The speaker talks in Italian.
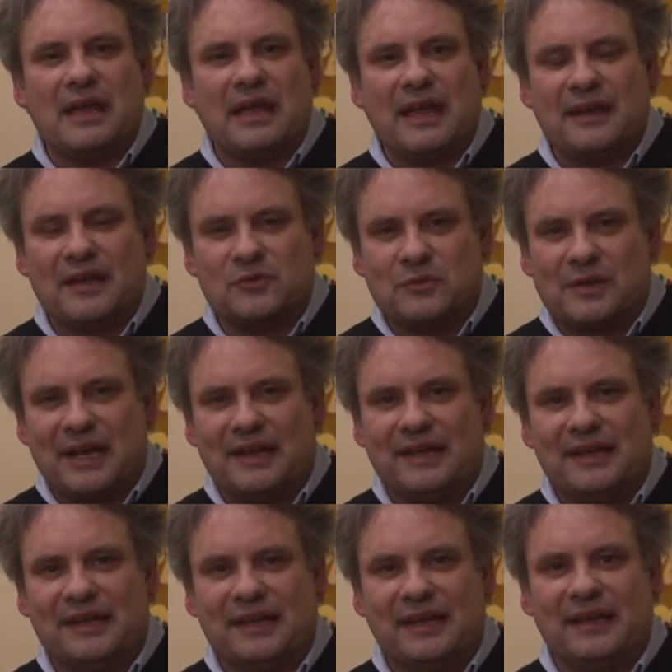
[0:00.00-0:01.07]
È
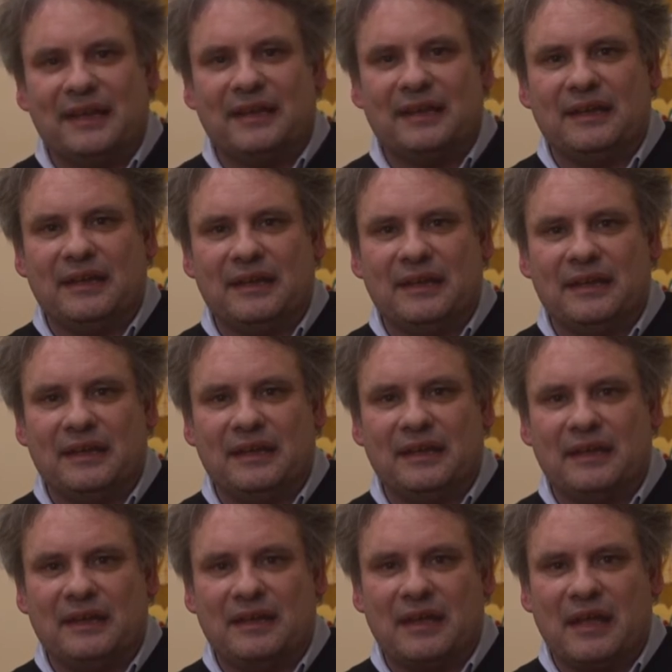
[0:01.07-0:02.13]
naturale che
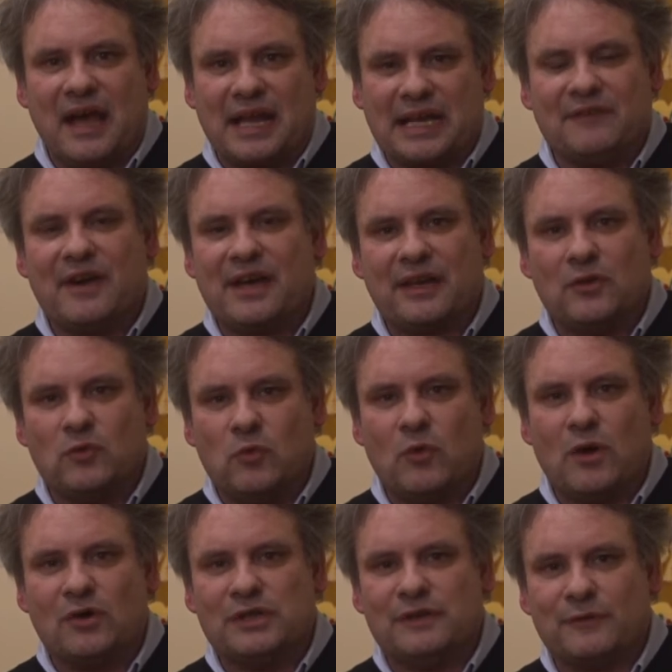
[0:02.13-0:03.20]
arrivare in un
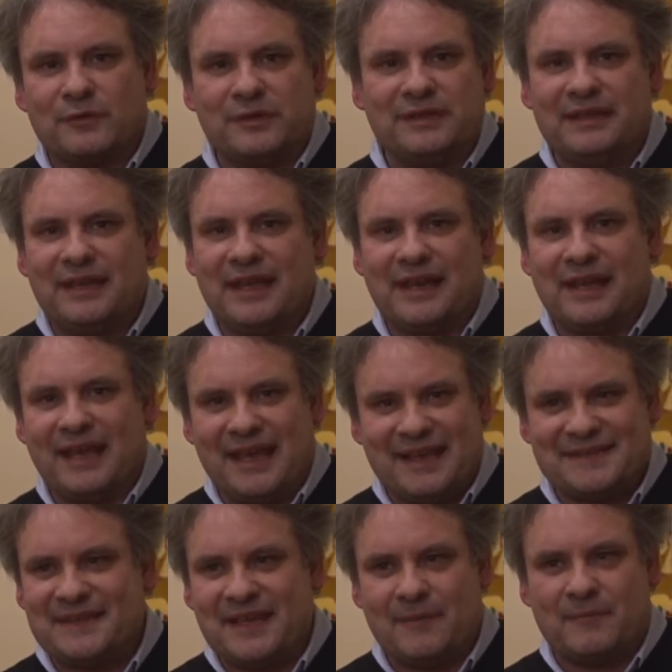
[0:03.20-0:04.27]
luogo di frontiera è
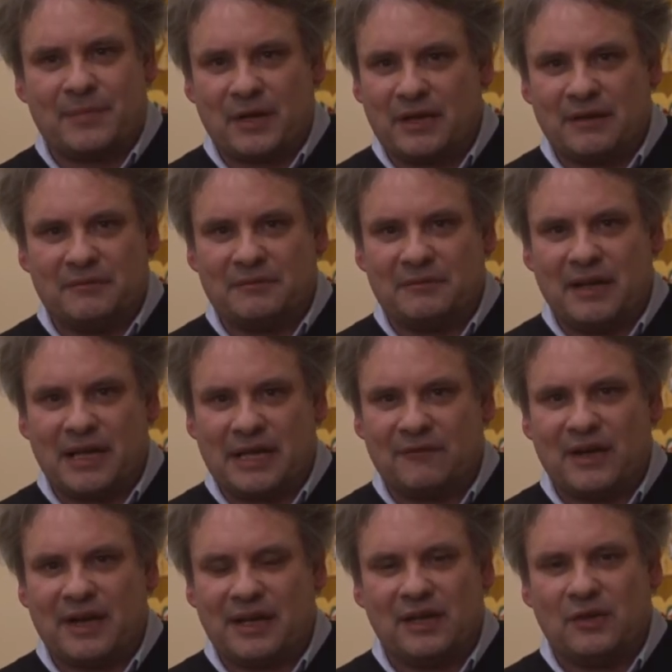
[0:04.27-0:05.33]
sempre
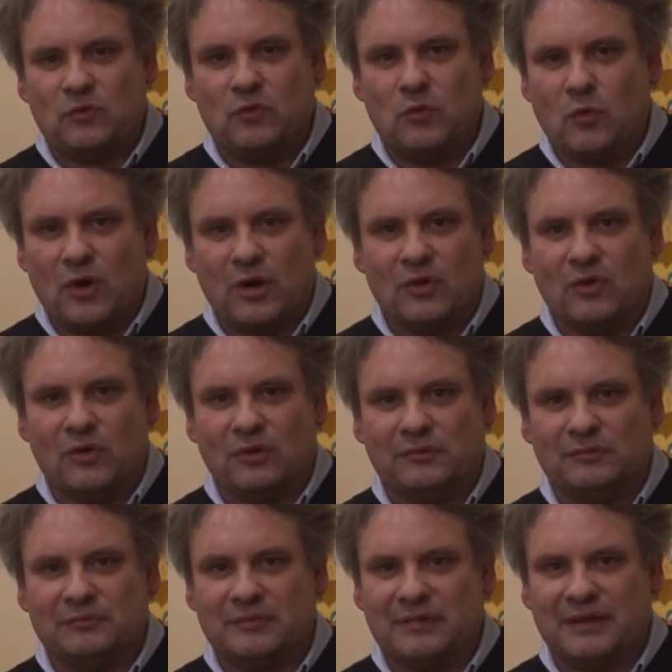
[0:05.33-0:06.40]
arrivare in un
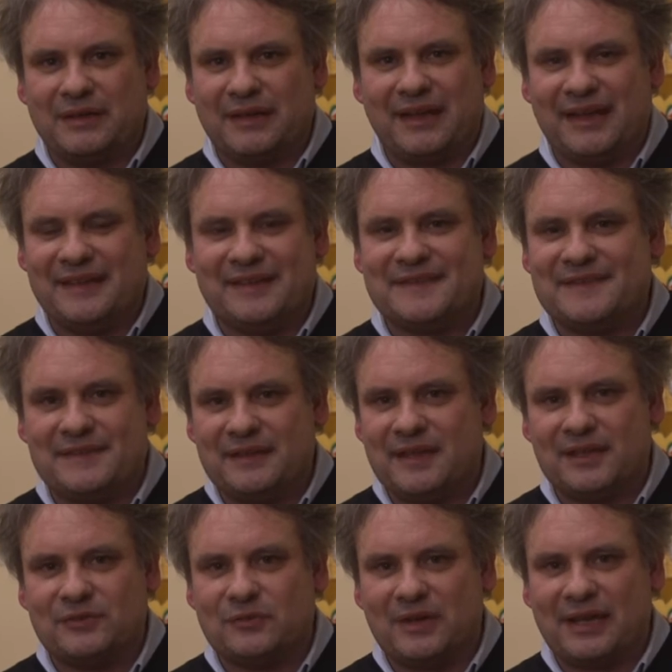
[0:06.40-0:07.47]
luogo che è
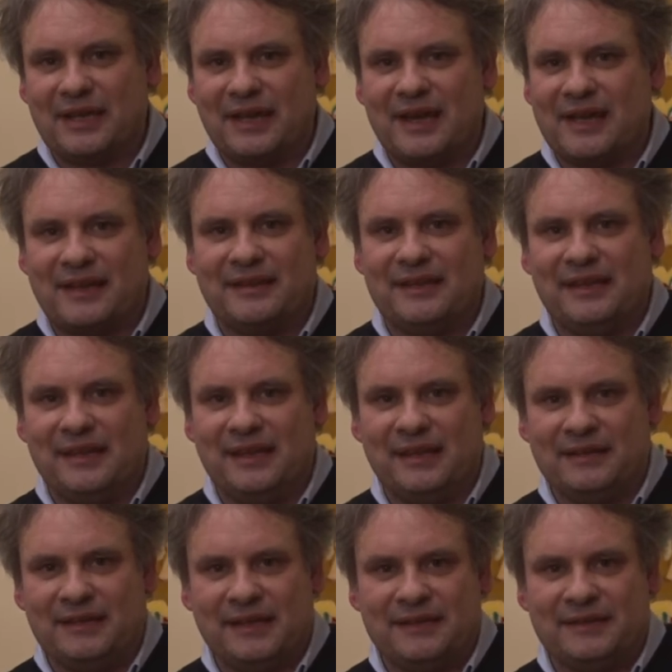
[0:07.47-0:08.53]
destinato a creare
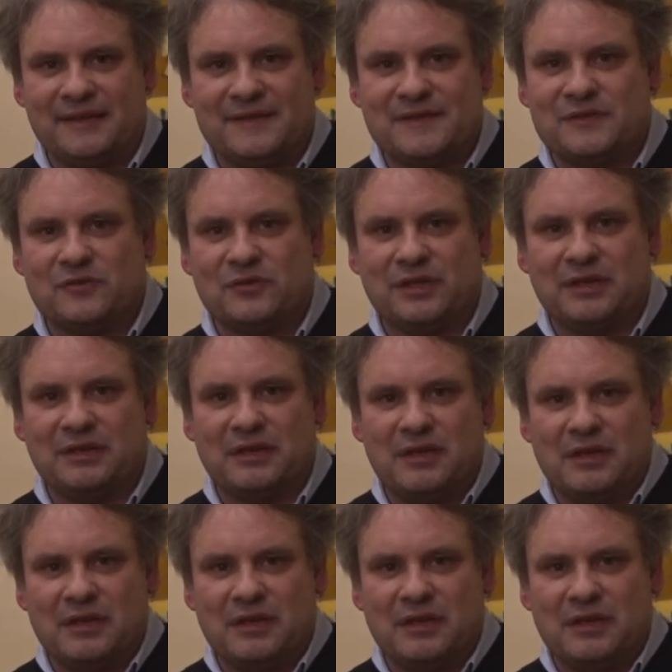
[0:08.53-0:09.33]
delle, delle tensioni.